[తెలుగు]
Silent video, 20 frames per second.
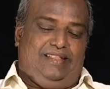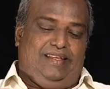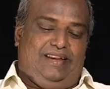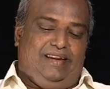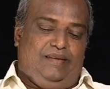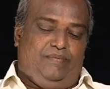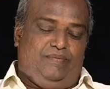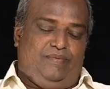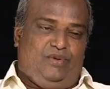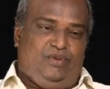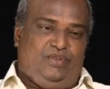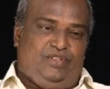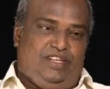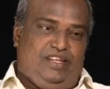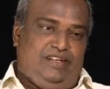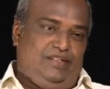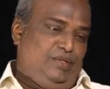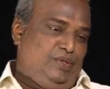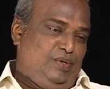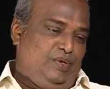దాన్ని
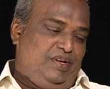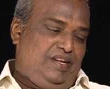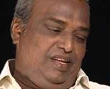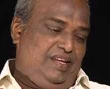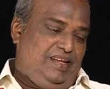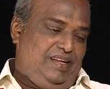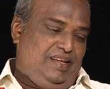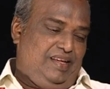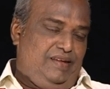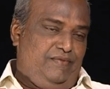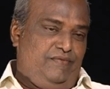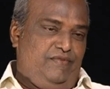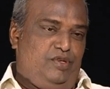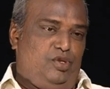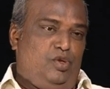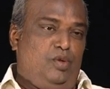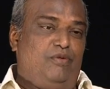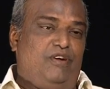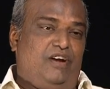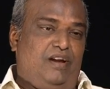ప్రోత్సాహంతో
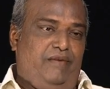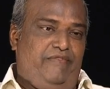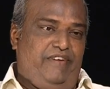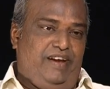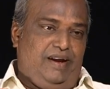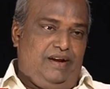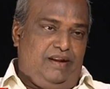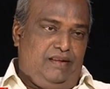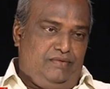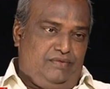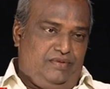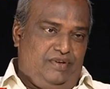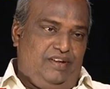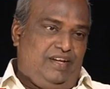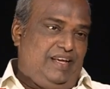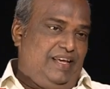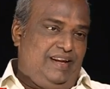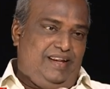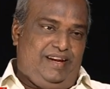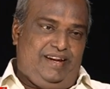విష్ణు పట్ల
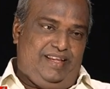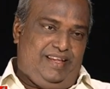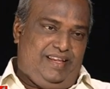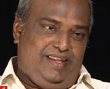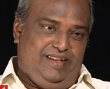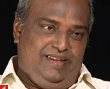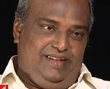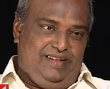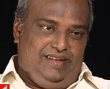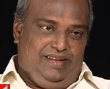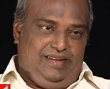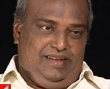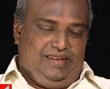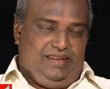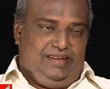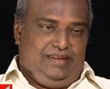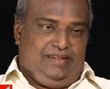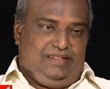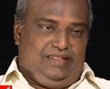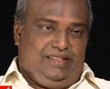వెంకటేశ్వర్లు గారని
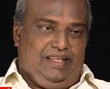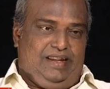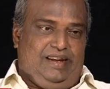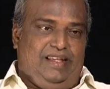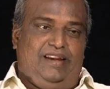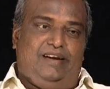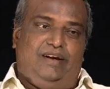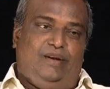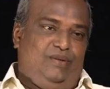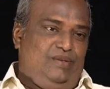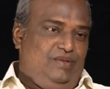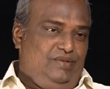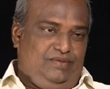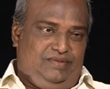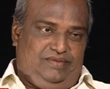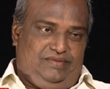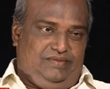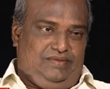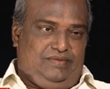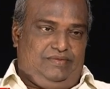తెనాలిలో
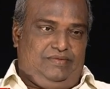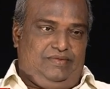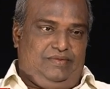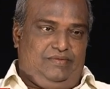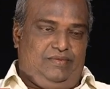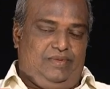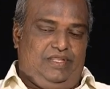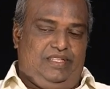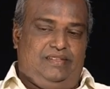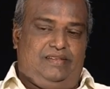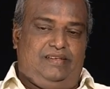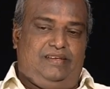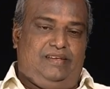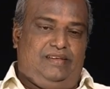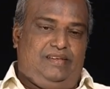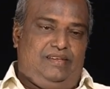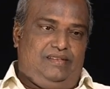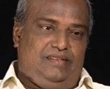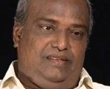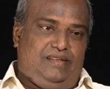మంచి
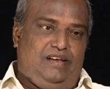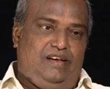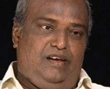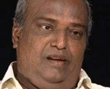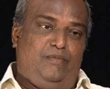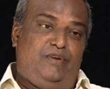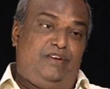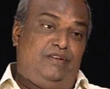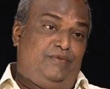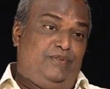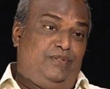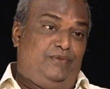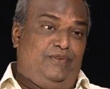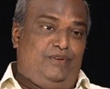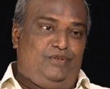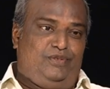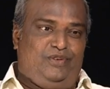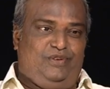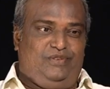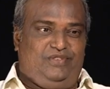హార్మోని
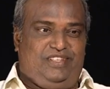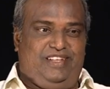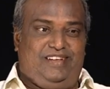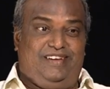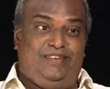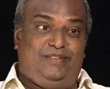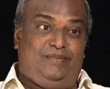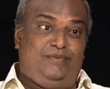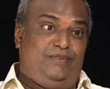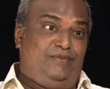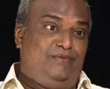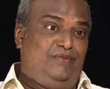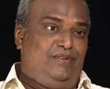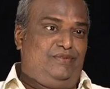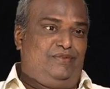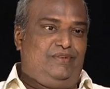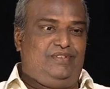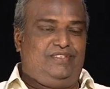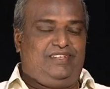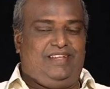విద్వాంసులు సంగీత
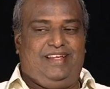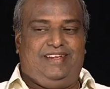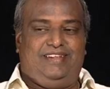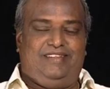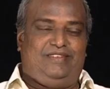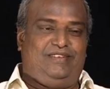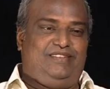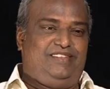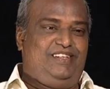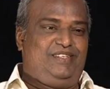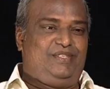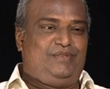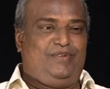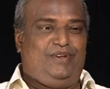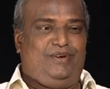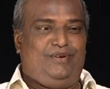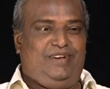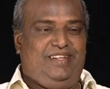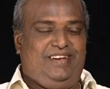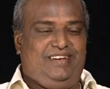విద్వాంసులు సాహిత్యం తెలిసిన
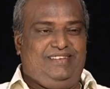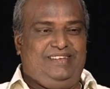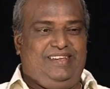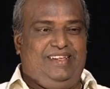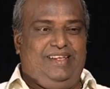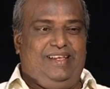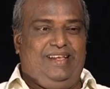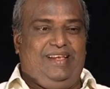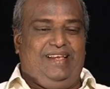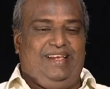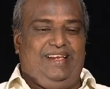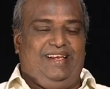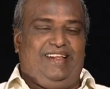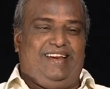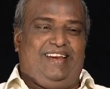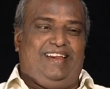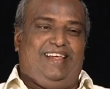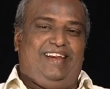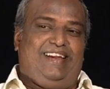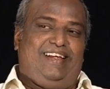వారు ఉన్నారు
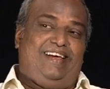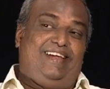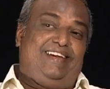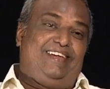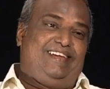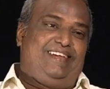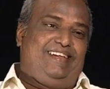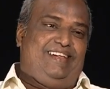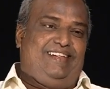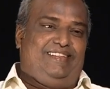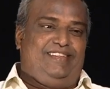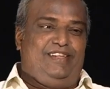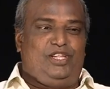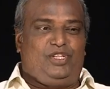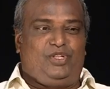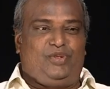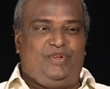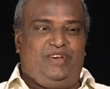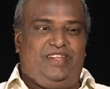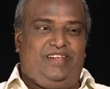నాన్నగారు ఇక
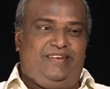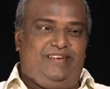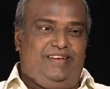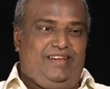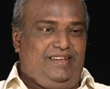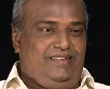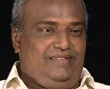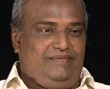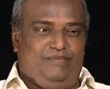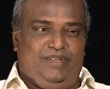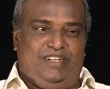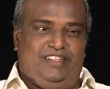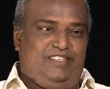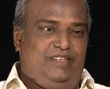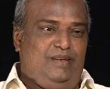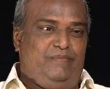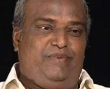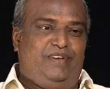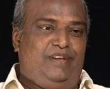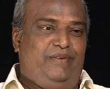తెలుసుకుని మనం
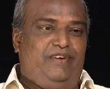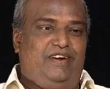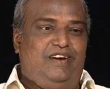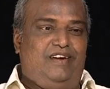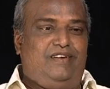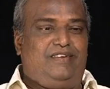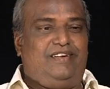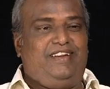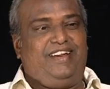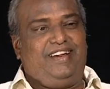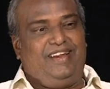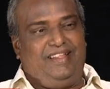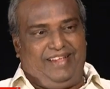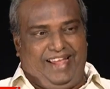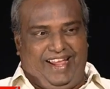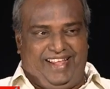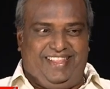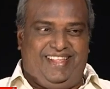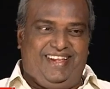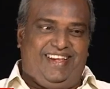చెప్పిన వినేటట్లేరని ఆయన